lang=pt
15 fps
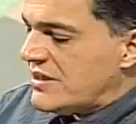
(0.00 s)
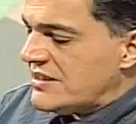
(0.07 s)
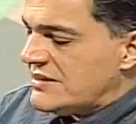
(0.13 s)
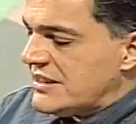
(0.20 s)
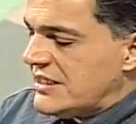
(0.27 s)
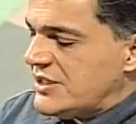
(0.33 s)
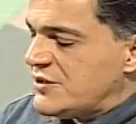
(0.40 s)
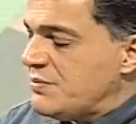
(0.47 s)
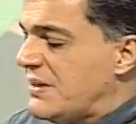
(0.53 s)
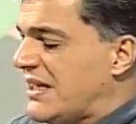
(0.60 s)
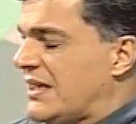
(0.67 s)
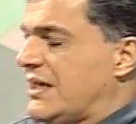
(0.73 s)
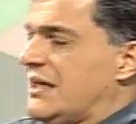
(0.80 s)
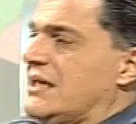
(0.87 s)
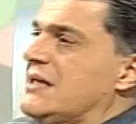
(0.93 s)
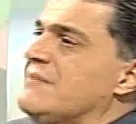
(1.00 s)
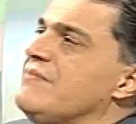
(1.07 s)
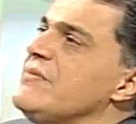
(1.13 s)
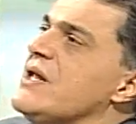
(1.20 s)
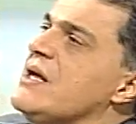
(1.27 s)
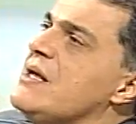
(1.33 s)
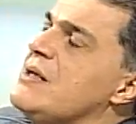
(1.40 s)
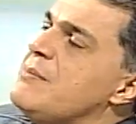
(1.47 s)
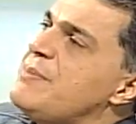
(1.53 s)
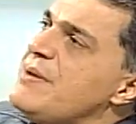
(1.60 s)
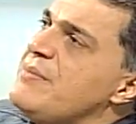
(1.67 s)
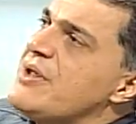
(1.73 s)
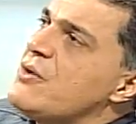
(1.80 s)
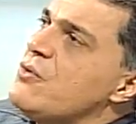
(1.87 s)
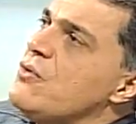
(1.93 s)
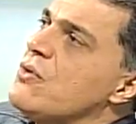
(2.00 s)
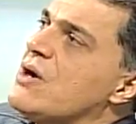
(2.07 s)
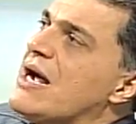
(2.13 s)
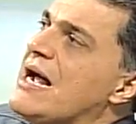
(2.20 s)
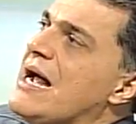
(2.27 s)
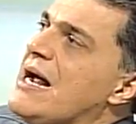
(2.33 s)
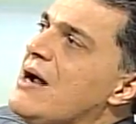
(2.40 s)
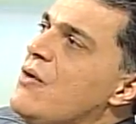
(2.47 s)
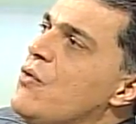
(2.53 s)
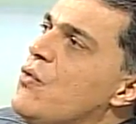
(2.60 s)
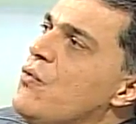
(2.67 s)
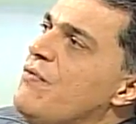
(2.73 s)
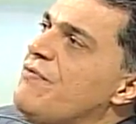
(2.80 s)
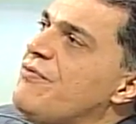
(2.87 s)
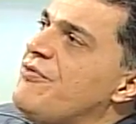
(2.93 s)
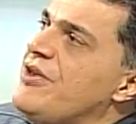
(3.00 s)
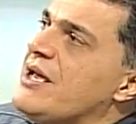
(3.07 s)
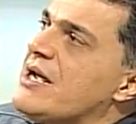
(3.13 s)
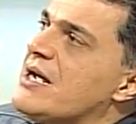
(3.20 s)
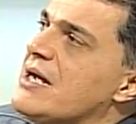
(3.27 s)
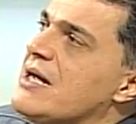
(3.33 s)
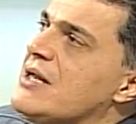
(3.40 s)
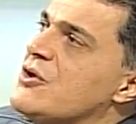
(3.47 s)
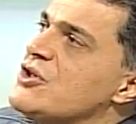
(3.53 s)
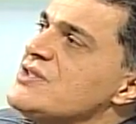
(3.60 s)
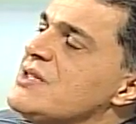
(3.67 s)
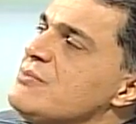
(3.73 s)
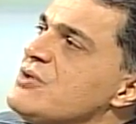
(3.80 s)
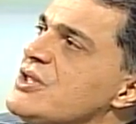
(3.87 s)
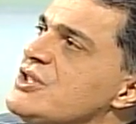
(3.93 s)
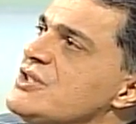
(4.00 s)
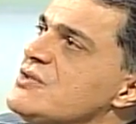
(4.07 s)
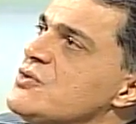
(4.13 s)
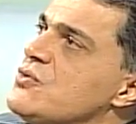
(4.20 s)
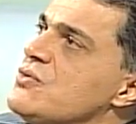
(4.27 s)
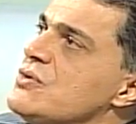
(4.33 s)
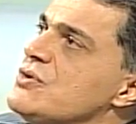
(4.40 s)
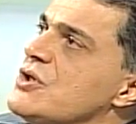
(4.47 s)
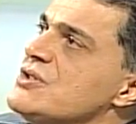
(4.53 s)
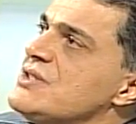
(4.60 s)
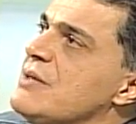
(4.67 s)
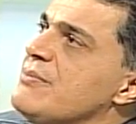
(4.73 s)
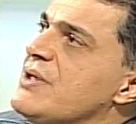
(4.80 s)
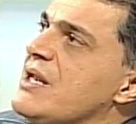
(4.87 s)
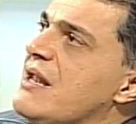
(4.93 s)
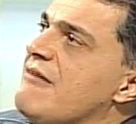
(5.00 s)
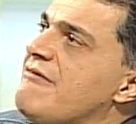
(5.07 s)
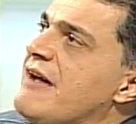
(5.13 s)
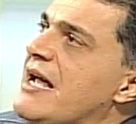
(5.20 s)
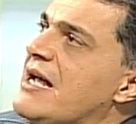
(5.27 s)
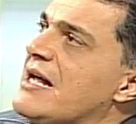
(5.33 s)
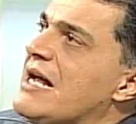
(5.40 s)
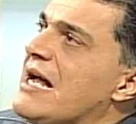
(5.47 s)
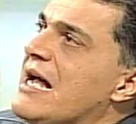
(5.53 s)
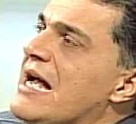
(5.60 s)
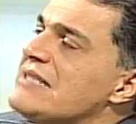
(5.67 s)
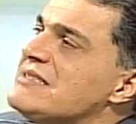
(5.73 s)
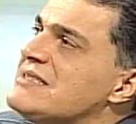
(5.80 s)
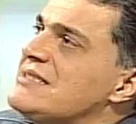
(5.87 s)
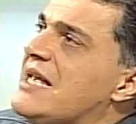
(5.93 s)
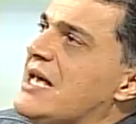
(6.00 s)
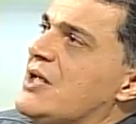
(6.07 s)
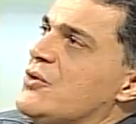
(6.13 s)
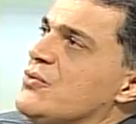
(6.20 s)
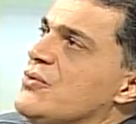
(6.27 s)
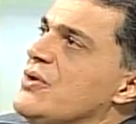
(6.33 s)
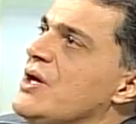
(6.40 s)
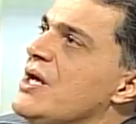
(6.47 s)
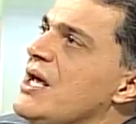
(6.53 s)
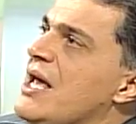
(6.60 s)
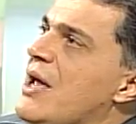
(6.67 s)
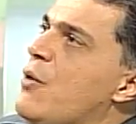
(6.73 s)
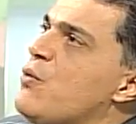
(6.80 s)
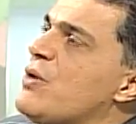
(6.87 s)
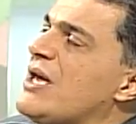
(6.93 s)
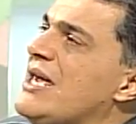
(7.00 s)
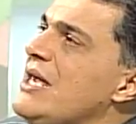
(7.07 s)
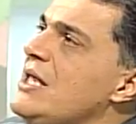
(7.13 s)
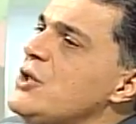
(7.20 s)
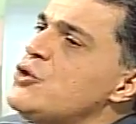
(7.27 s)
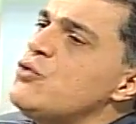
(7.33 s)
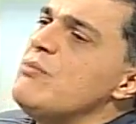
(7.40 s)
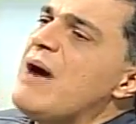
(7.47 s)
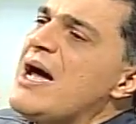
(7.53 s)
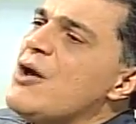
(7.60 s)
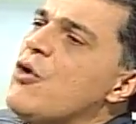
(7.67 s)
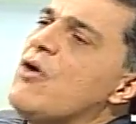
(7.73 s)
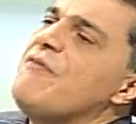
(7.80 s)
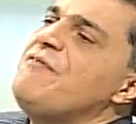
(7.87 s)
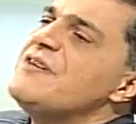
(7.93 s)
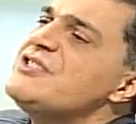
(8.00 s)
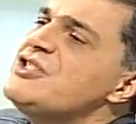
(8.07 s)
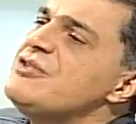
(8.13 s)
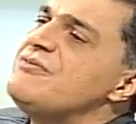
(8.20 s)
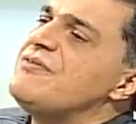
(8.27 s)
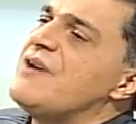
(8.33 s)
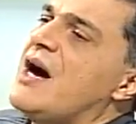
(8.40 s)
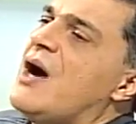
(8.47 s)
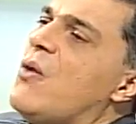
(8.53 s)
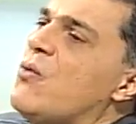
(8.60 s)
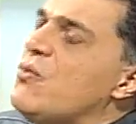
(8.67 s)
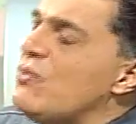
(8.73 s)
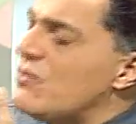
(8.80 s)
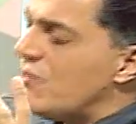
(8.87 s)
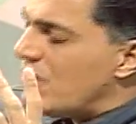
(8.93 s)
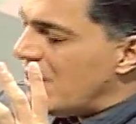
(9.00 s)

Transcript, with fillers: da seguinte maneira. Em primeiro lugar, o FICA, nós temos que, nós temos que levar a sério. É o quinto maior festival